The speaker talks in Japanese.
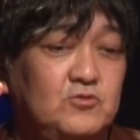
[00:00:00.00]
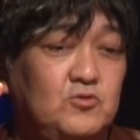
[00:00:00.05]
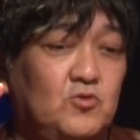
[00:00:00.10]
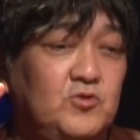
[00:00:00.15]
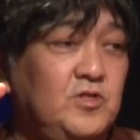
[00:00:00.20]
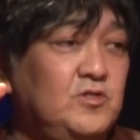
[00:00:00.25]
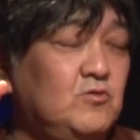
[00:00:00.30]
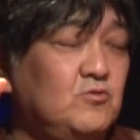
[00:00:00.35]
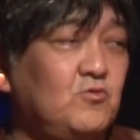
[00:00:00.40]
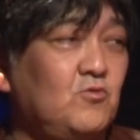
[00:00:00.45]

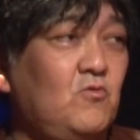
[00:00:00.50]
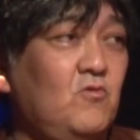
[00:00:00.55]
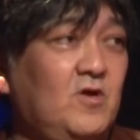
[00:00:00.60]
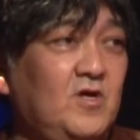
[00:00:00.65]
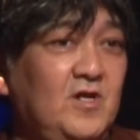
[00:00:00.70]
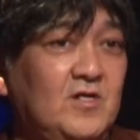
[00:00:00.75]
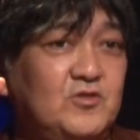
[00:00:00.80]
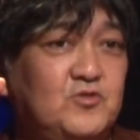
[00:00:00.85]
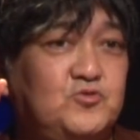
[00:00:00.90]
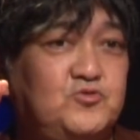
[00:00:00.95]
鳥居のとこ
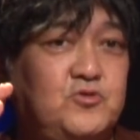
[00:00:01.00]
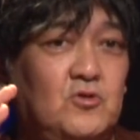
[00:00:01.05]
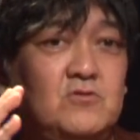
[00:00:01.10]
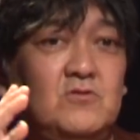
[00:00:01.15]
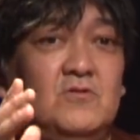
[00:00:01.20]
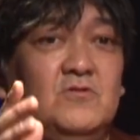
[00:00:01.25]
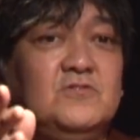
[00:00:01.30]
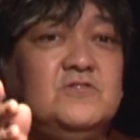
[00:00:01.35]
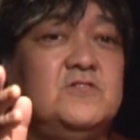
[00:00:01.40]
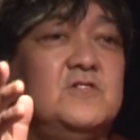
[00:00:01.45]
から
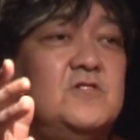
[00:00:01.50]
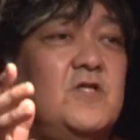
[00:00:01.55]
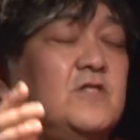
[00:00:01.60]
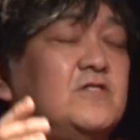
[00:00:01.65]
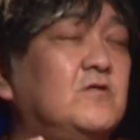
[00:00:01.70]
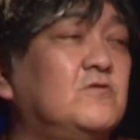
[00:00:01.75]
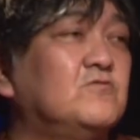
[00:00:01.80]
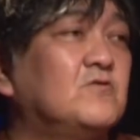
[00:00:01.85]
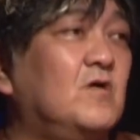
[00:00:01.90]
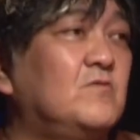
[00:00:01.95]
ドーンって
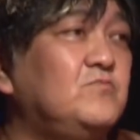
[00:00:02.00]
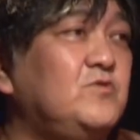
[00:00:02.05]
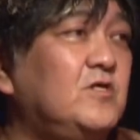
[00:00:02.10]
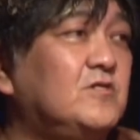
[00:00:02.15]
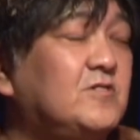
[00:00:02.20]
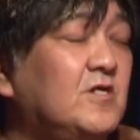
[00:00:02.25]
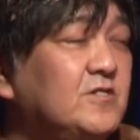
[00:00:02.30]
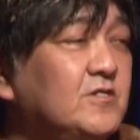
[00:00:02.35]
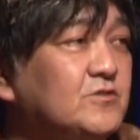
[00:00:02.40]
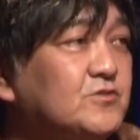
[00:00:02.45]
出てるのが見
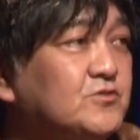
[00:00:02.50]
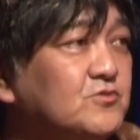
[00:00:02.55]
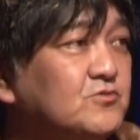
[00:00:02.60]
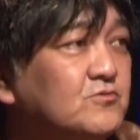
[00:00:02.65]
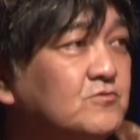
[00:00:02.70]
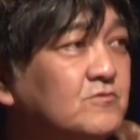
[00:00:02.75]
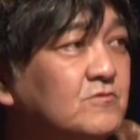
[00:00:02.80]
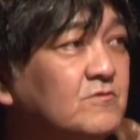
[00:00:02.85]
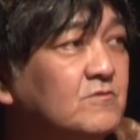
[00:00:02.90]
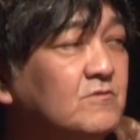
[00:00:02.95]
えたりす
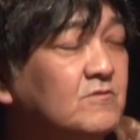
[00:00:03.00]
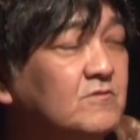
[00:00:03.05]
る。